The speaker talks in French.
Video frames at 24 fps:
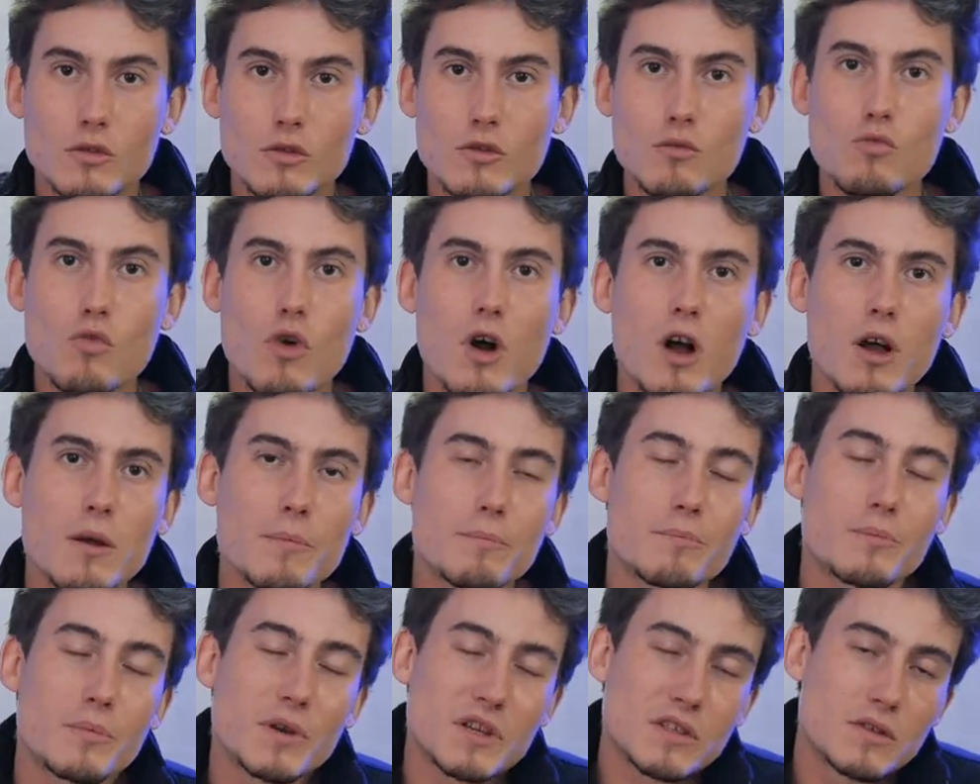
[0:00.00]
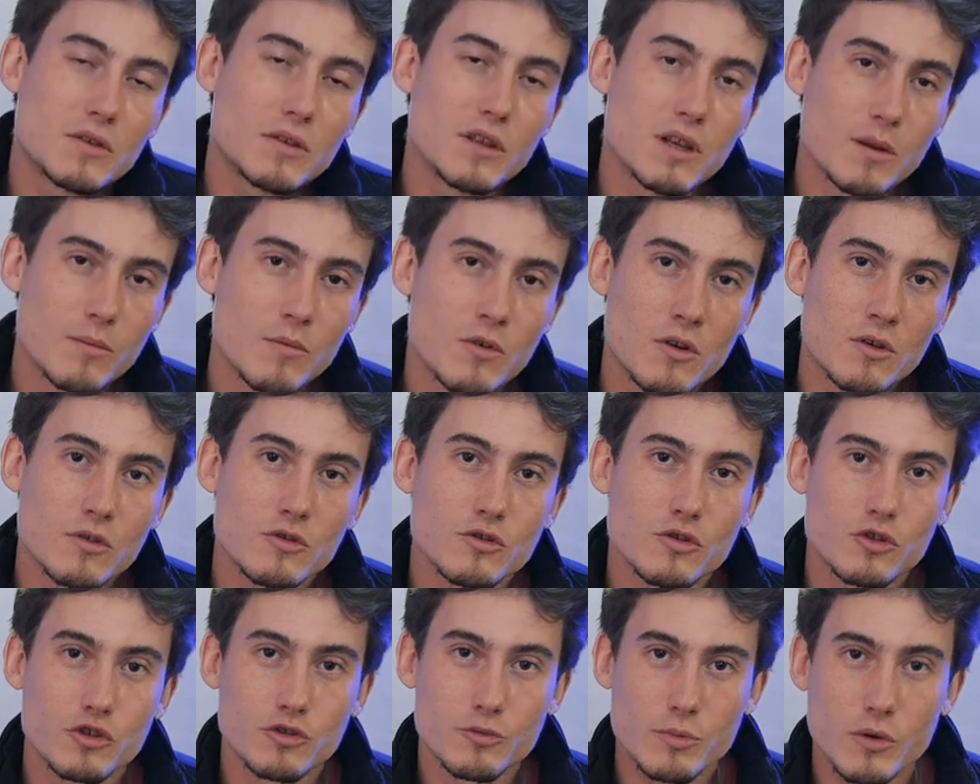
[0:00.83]
Donc moi, personnellement,
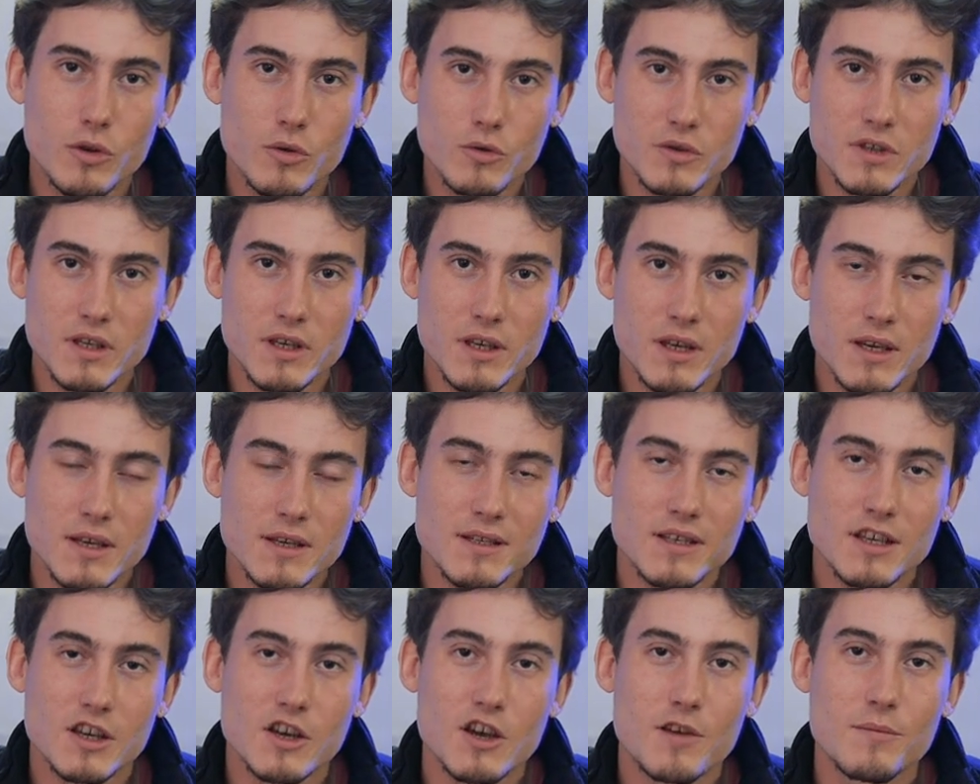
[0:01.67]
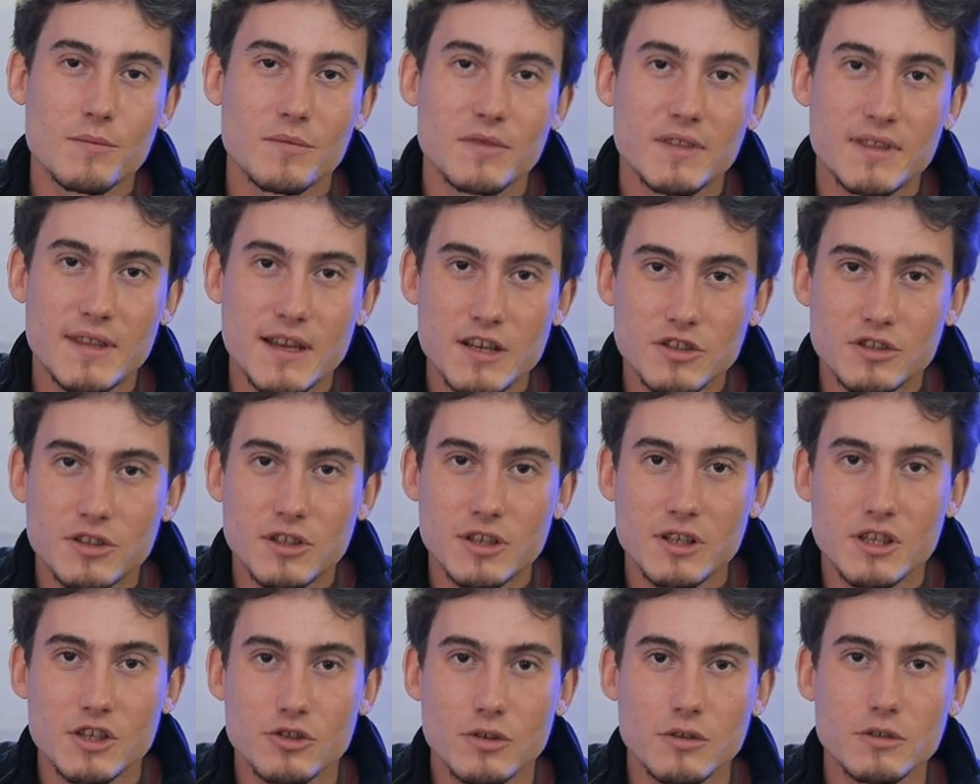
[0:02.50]
ce que je peux conseiller, c'est quand même
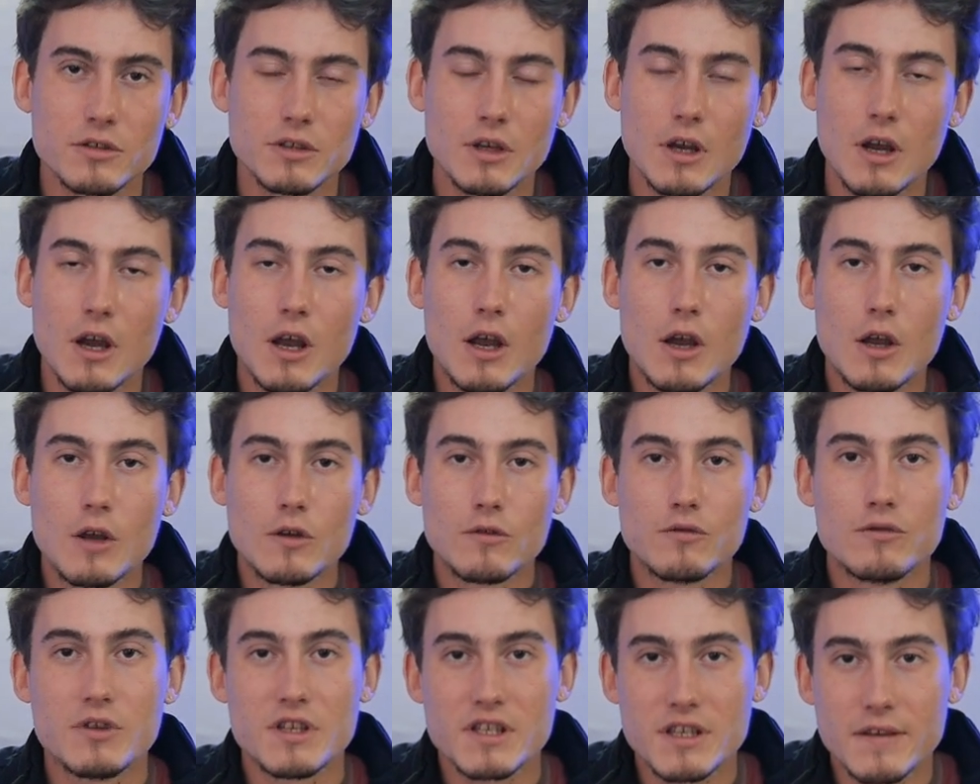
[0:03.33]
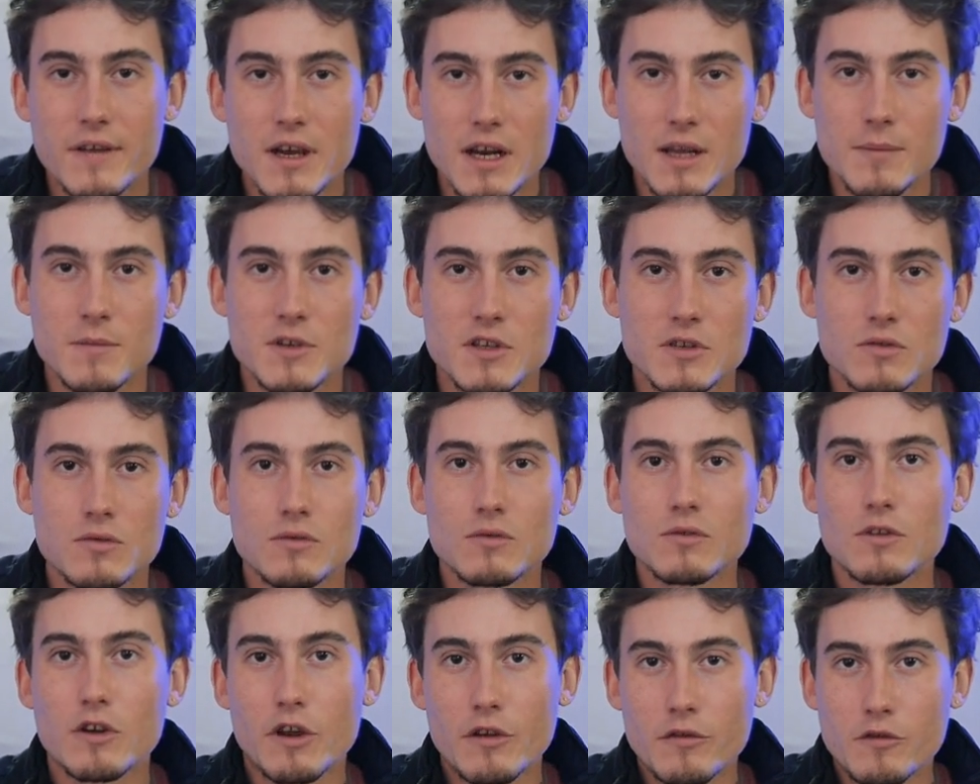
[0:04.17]
d'acheter des jantes, vous les avez à la maison
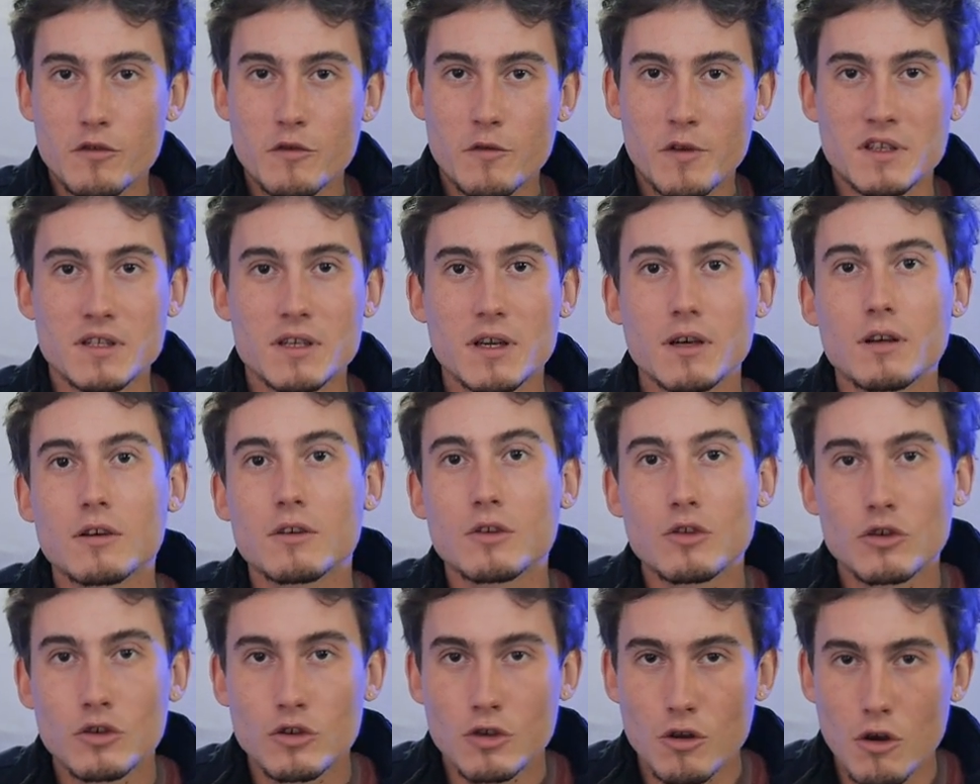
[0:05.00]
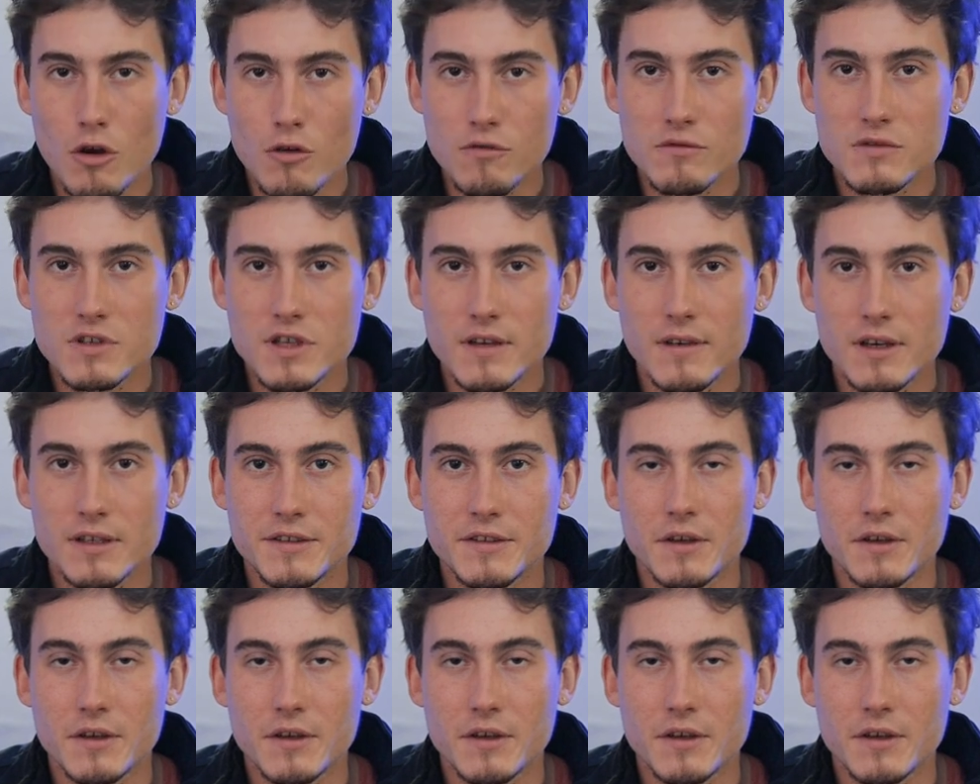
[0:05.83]
et vous faites ça quand vous avez le